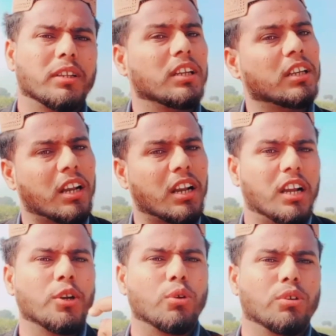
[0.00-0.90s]
बात नहीं कर रहा
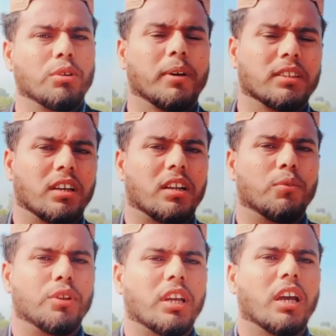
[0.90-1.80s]
घंटों की बात कर रहा
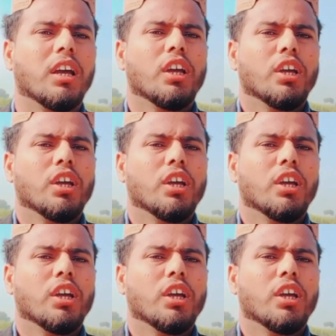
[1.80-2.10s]
हूँ ठीक है